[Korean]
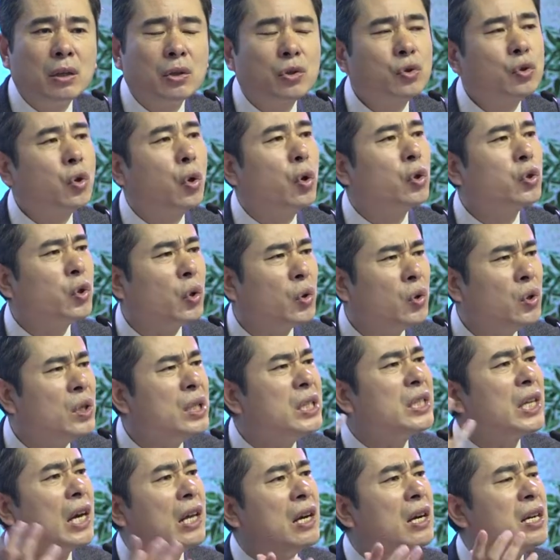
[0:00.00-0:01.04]

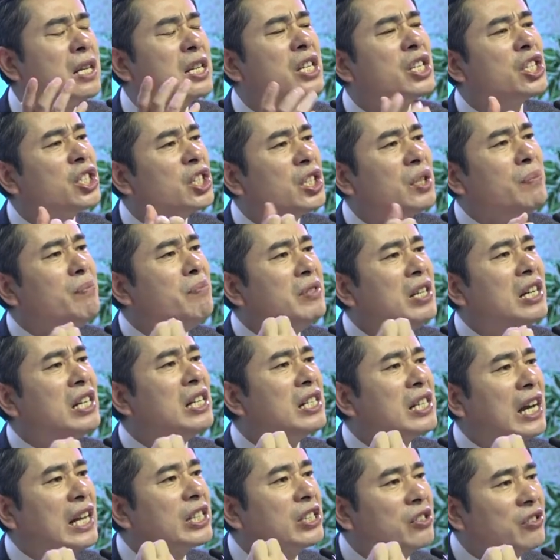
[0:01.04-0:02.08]
조선을 사랑하는
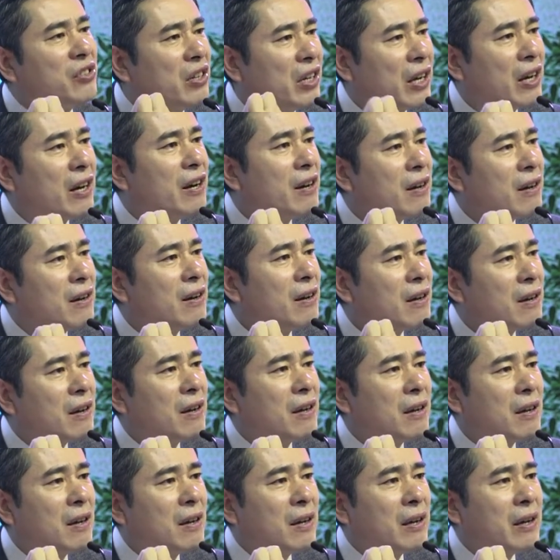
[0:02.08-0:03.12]
심장을 가진 거야.
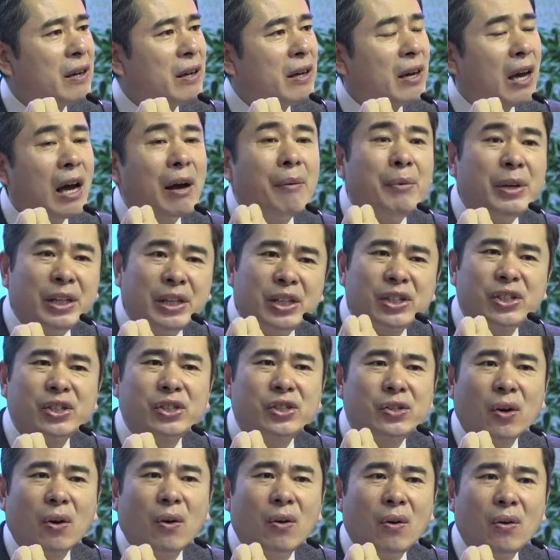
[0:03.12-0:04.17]

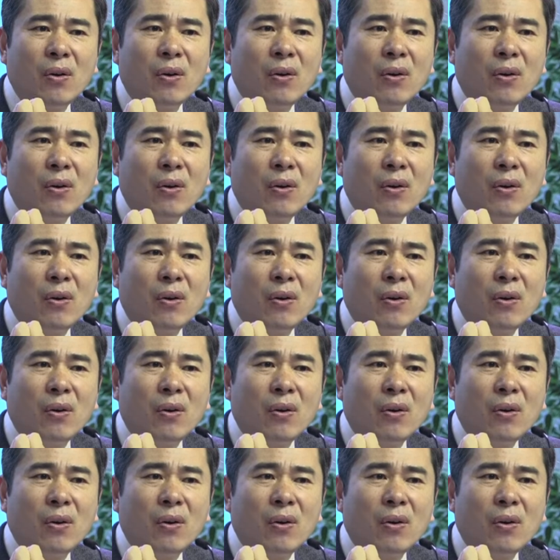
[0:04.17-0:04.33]
아멘이시죠?